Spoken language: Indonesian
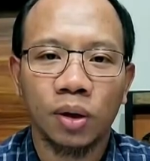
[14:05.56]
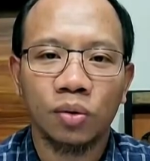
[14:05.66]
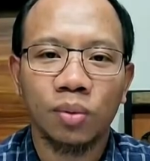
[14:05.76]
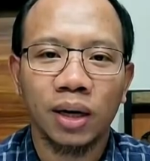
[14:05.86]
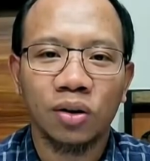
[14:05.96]

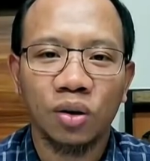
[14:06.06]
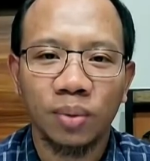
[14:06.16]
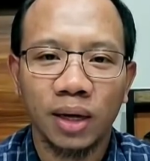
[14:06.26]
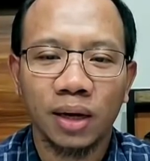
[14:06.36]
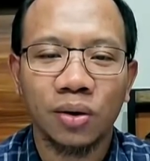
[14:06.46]
pertumbuhan
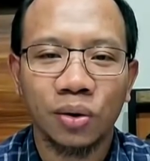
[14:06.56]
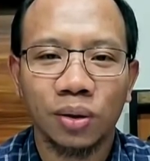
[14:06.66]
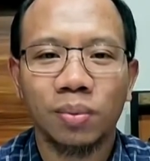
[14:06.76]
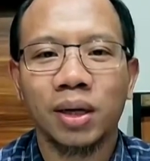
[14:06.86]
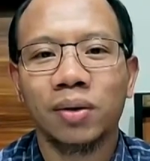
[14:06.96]
ekonomi ya
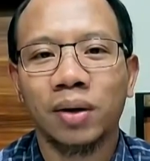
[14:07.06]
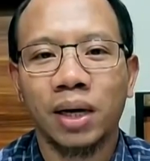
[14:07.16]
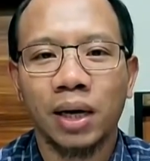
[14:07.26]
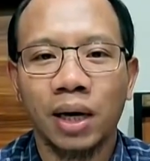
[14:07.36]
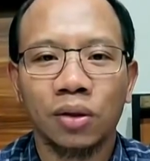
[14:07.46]
growth begitu
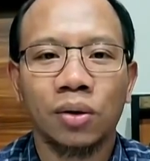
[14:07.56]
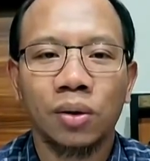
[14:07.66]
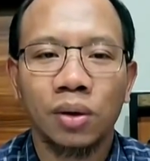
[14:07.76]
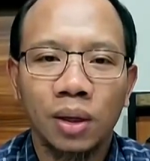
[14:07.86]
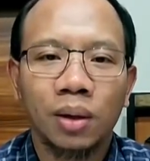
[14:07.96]
kira-kira
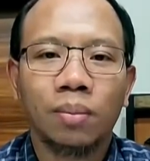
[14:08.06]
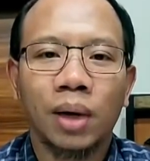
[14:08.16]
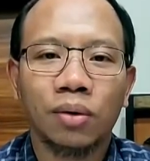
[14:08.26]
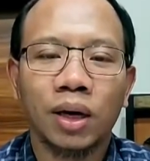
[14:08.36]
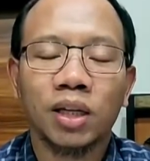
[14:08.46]
atau
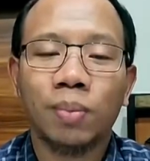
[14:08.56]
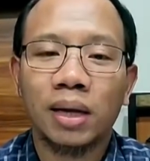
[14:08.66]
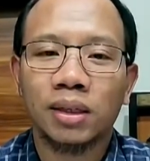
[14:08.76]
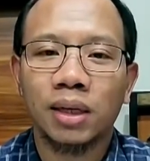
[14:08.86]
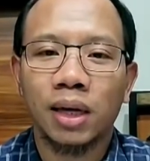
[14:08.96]
melakukan
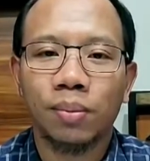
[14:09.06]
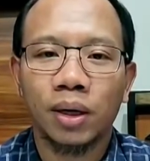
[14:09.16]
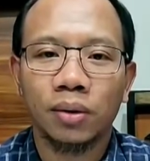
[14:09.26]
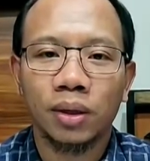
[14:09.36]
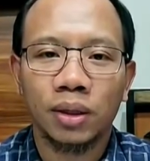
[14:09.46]
ekspansi lah
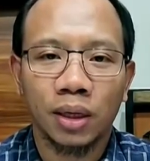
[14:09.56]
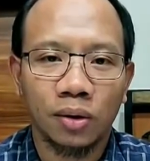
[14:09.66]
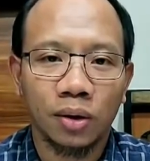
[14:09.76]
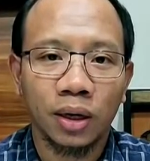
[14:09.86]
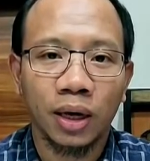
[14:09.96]
begitu di
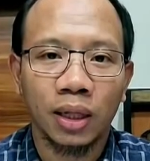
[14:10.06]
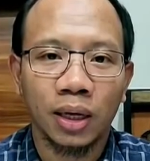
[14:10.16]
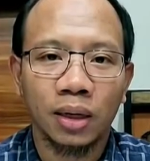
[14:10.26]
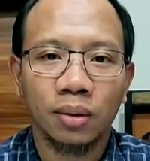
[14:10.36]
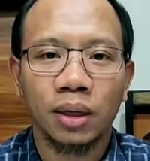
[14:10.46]
sektor
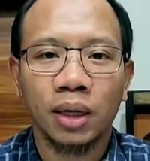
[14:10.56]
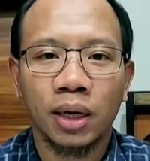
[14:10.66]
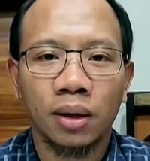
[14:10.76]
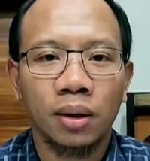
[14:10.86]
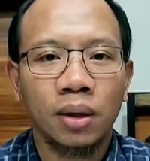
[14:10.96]
real kan. Ini
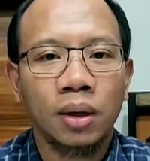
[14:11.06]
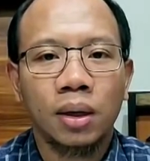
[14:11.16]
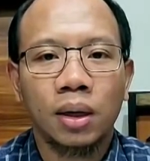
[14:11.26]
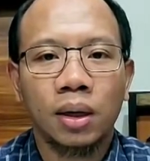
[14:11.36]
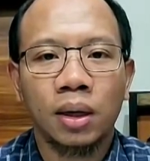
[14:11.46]
kan
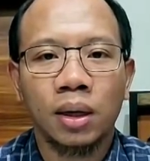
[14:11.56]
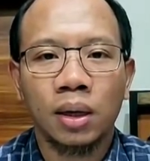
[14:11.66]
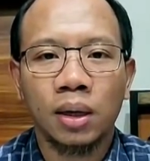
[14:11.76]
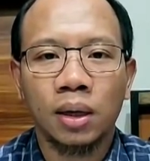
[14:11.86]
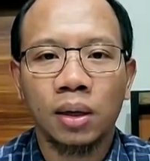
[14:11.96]

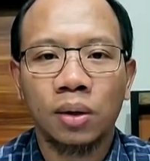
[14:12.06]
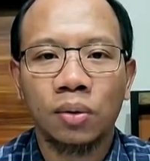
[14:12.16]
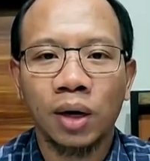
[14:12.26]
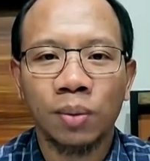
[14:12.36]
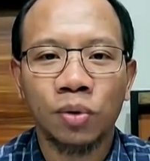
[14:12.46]
eh, uh,
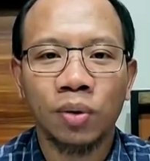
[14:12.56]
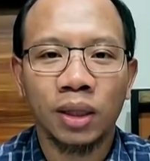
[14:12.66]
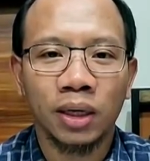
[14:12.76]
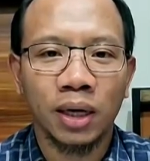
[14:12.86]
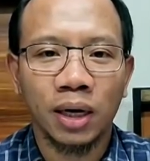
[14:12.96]

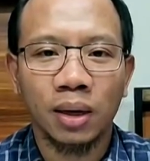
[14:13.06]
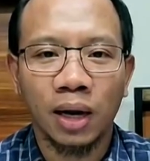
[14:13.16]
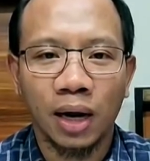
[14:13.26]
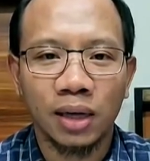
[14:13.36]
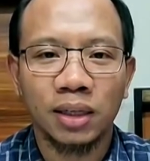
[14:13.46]
2023 kan
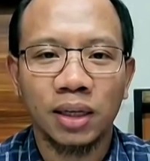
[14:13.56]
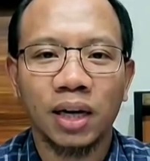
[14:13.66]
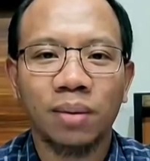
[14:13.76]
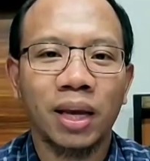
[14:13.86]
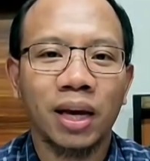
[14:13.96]

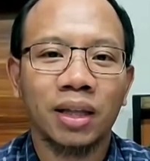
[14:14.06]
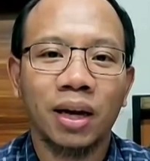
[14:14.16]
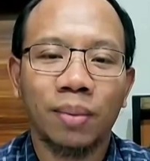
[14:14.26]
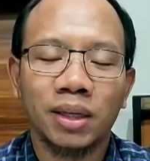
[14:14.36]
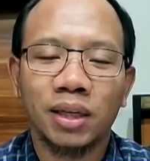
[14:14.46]
narasinya kan banyak
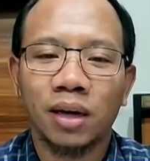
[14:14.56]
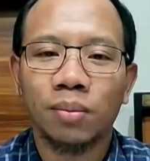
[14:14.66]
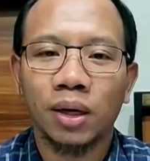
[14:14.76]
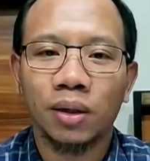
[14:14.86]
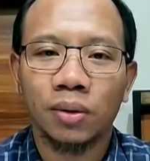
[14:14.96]

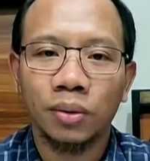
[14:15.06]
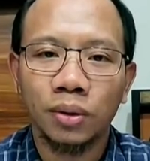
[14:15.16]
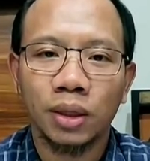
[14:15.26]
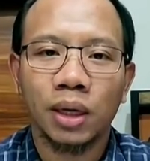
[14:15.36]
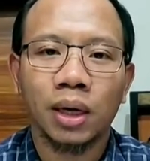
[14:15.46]
ketidakpastian
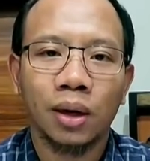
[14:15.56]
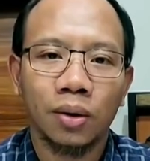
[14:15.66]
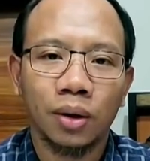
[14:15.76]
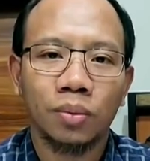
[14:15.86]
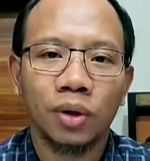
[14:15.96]
begitu sehingga Betul.
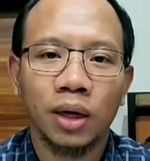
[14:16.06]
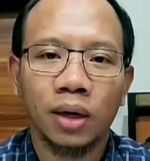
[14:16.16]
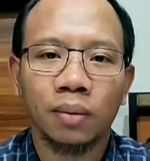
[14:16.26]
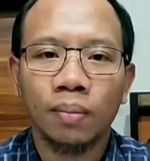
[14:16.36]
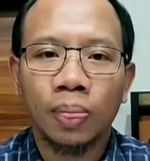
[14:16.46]
kalau kemudian